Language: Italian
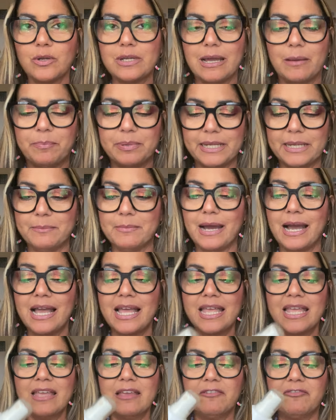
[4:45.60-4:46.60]
la prima,
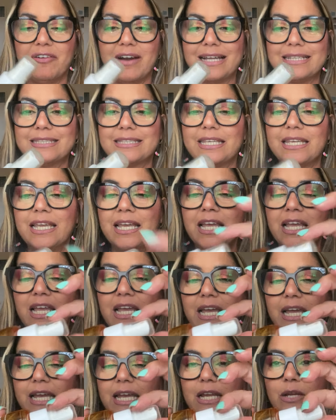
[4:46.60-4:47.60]
infatti
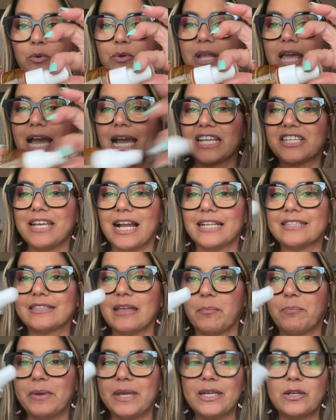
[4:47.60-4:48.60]
è l'unica che c'ha il
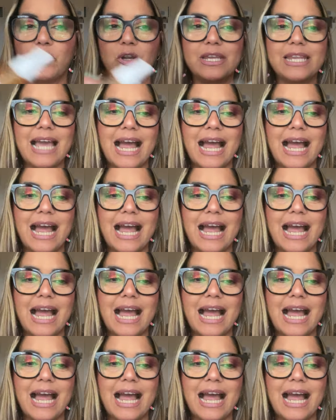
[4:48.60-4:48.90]
tapino, gli